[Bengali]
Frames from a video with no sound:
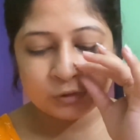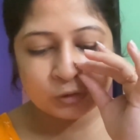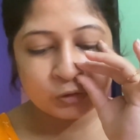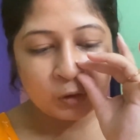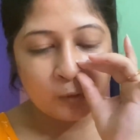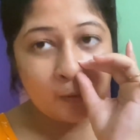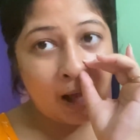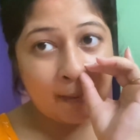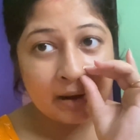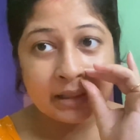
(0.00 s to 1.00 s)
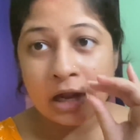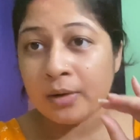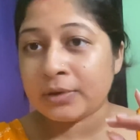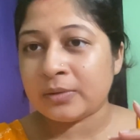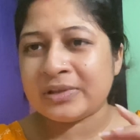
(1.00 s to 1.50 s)
তো চলো আবার
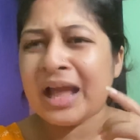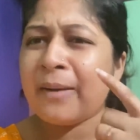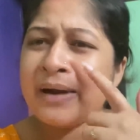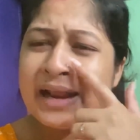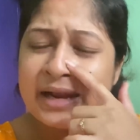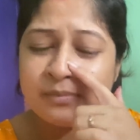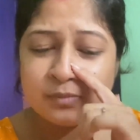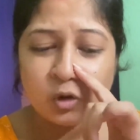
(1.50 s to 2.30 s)
দেখা হবে তোমাদের আমার এই